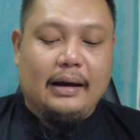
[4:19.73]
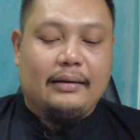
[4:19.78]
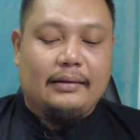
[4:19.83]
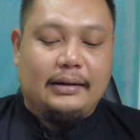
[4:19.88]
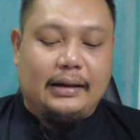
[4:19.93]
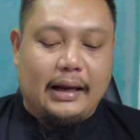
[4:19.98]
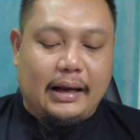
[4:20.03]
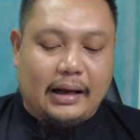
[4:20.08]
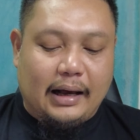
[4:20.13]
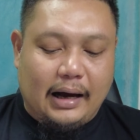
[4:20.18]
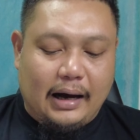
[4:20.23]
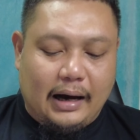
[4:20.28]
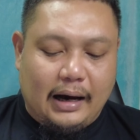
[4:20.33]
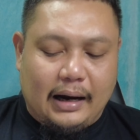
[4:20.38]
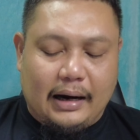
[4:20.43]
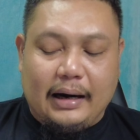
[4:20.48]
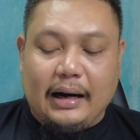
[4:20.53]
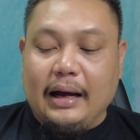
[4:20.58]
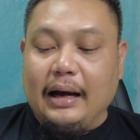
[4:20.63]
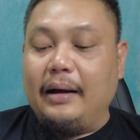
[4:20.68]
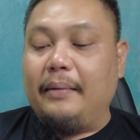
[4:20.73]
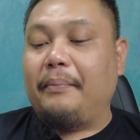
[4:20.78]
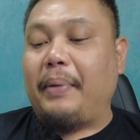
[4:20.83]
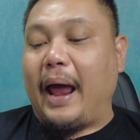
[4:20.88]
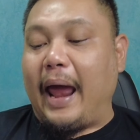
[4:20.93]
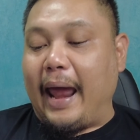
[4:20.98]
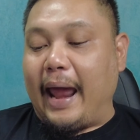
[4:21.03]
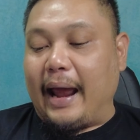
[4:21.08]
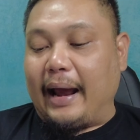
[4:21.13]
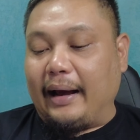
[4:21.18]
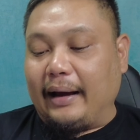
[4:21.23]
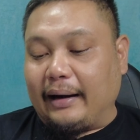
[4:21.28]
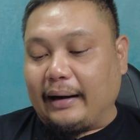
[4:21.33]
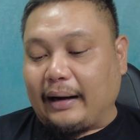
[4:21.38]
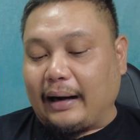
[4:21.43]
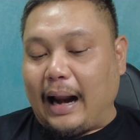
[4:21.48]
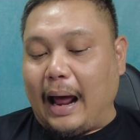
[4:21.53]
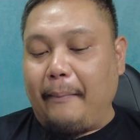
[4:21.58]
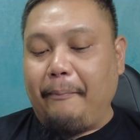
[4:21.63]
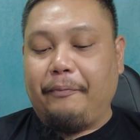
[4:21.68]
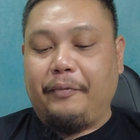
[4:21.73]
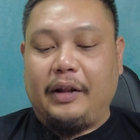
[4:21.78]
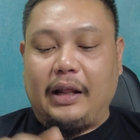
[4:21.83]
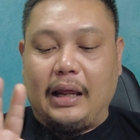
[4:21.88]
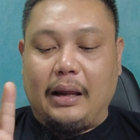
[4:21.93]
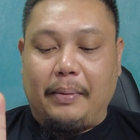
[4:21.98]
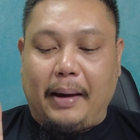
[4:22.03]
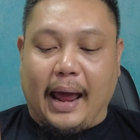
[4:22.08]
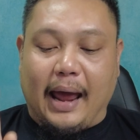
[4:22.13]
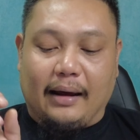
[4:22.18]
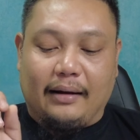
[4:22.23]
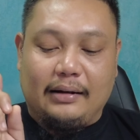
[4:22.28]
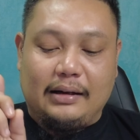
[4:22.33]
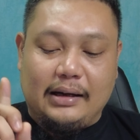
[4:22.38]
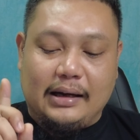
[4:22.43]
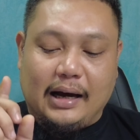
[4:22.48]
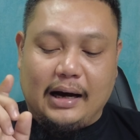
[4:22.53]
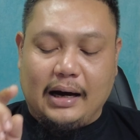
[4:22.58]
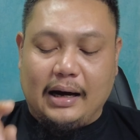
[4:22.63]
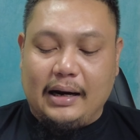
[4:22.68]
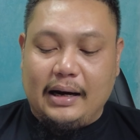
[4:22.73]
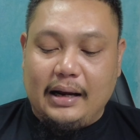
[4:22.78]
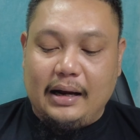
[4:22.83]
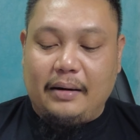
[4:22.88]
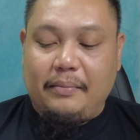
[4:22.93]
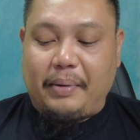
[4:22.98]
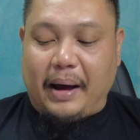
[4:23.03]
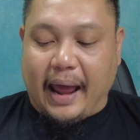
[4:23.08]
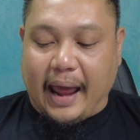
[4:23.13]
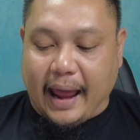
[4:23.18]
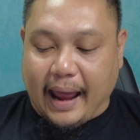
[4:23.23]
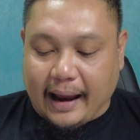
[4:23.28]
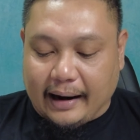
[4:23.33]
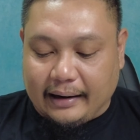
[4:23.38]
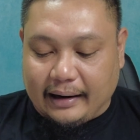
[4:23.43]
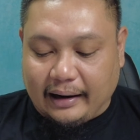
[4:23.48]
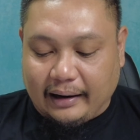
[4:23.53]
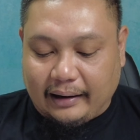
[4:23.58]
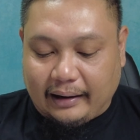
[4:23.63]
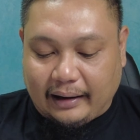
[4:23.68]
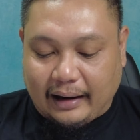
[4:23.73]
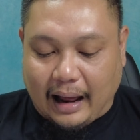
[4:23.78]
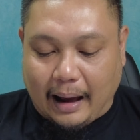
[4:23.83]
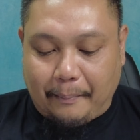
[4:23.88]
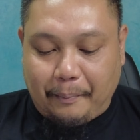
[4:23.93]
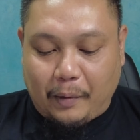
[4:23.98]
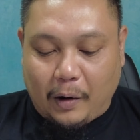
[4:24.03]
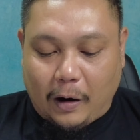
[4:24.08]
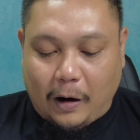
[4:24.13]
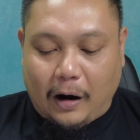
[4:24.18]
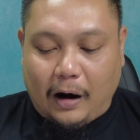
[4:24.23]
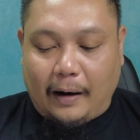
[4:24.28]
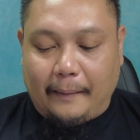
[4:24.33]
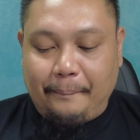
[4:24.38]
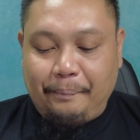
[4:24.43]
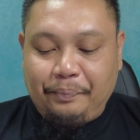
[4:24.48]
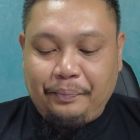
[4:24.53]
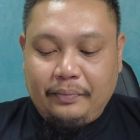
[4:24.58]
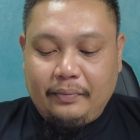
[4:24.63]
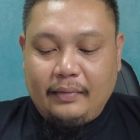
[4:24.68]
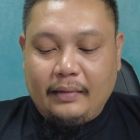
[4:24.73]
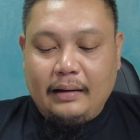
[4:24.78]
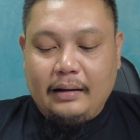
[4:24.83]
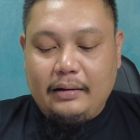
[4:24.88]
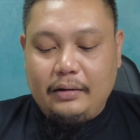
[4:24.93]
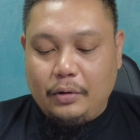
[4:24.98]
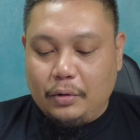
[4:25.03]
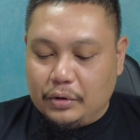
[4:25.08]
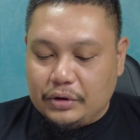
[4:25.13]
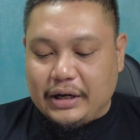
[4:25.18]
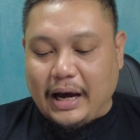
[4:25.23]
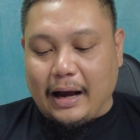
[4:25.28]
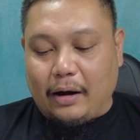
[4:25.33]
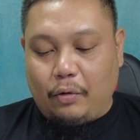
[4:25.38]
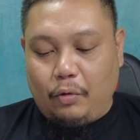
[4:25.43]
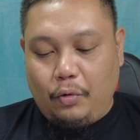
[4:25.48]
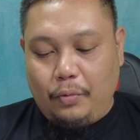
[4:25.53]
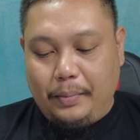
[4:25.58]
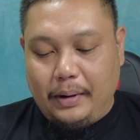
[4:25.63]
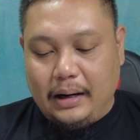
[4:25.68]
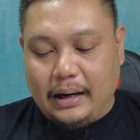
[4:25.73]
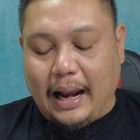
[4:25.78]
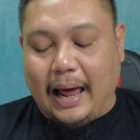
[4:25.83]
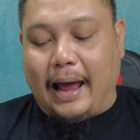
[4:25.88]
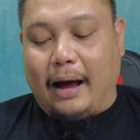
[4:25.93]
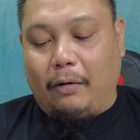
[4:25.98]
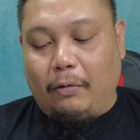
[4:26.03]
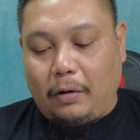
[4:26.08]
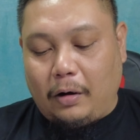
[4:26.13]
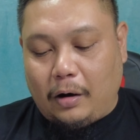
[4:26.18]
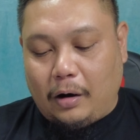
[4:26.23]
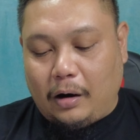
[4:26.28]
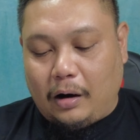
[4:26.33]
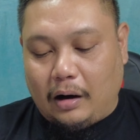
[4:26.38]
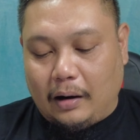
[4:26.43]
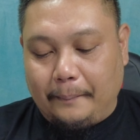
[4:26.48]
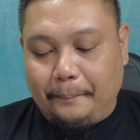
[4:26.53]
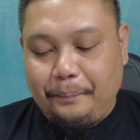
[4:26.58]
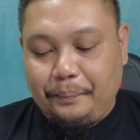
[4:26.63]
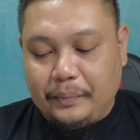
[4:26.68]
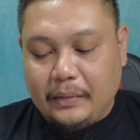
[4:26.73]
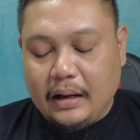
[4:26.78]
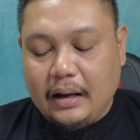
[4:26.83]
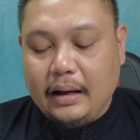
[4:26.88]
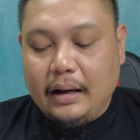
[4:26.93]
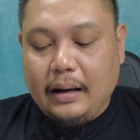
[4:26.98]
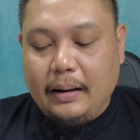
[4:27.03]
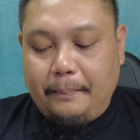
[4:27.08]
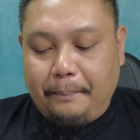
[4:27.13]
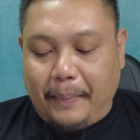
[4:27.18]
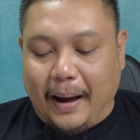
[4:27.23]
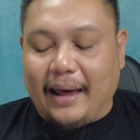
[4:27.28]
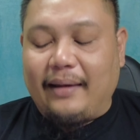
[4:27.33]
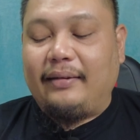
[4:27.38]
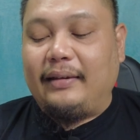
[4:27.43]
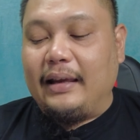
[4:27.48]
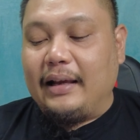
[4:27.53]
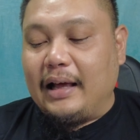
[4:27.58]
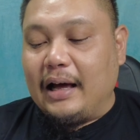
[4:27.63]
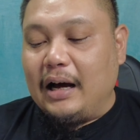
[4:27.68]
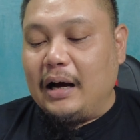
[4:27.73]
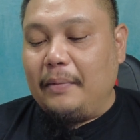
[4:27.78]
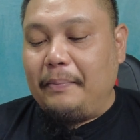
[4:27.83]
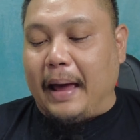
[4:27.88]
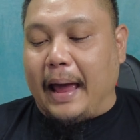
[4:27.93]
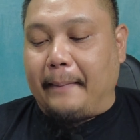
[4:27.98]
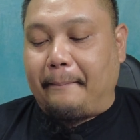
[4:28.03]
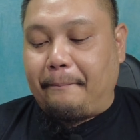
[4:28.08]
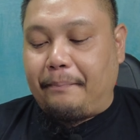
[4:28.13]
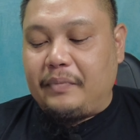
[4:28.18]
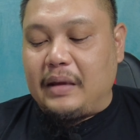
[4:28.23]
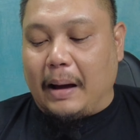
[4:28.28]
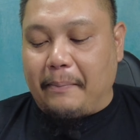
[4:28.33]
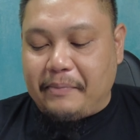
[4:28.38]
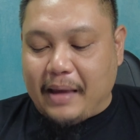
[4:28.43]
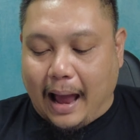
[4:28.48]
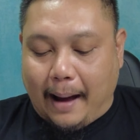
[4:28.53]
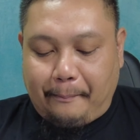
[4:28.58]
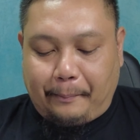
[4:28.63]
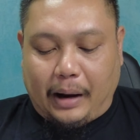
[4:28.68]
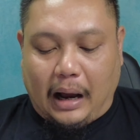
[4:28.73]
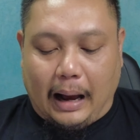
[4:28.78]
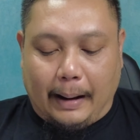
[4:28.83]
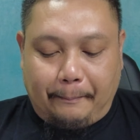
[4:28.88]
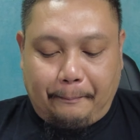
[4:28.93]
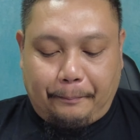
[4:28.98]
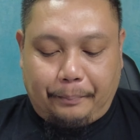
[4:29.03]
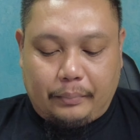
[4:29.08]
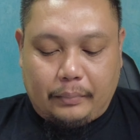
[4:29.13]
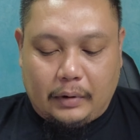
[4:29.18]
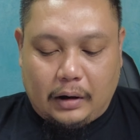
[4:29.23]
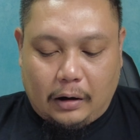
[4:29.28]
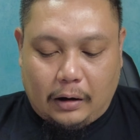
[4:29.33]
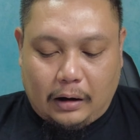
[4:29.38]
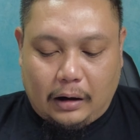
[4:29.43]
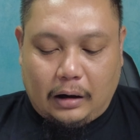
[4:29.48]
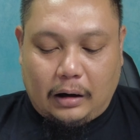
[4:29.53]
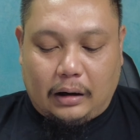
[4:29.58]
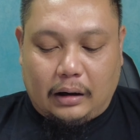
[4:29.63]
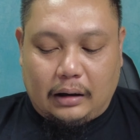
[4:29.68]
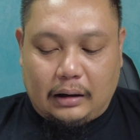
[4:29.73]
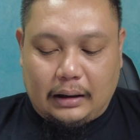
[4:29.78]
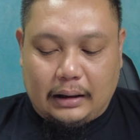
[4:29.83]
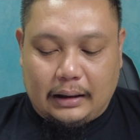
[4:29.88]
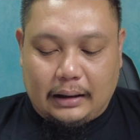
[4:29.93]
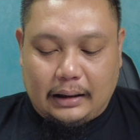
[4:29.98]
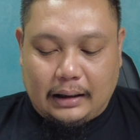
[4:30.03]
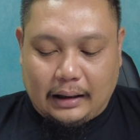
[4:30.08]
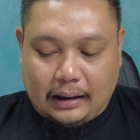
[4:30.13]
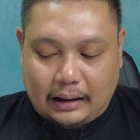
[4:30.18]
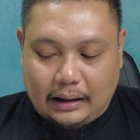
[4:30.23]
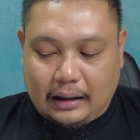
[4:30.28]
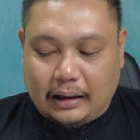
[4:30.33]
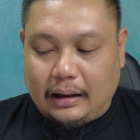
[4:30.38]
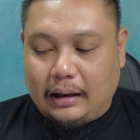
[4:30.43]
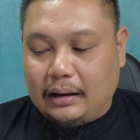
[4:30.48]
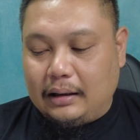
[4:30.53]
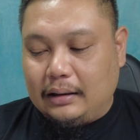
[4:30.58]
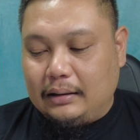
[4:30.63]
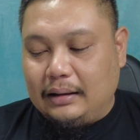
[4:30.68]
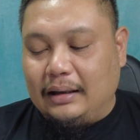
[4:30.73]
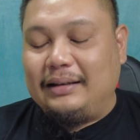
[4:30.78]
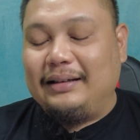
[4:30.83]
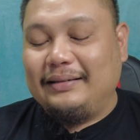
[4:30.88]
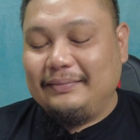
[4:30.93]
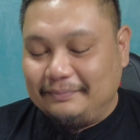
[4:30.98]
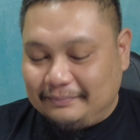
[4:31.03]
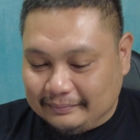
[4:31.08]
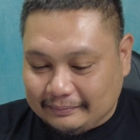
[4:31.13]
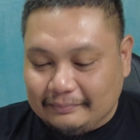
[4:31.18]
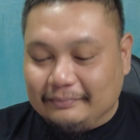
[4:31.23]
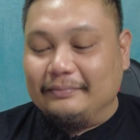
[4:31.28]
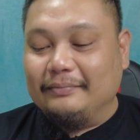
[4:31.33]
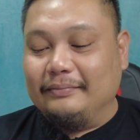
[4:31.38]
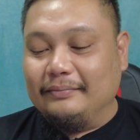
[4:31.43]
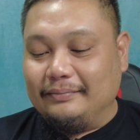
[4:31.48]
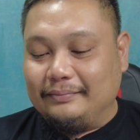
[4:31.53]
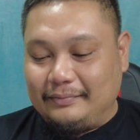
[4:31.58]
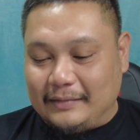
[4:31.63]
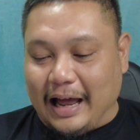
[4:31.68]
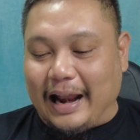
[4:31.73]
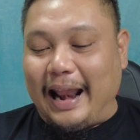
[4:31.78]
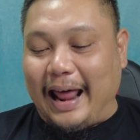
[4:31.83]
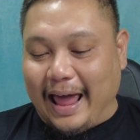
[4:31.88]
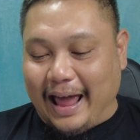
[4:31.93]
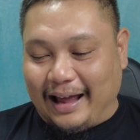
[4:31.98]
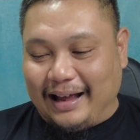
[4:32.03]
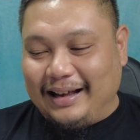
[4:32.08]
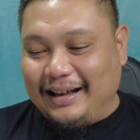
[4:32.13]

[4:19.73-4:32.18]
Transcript: สติกเกอร์ 1 แผงครับ 4 แผงสติกเกอร์ 1 แผงนะครับ ก็ดูจากคู่มือแล้วก็แปะสติกเกอร์แบบยับยับครับ ก็เอออืม นั่นแหละ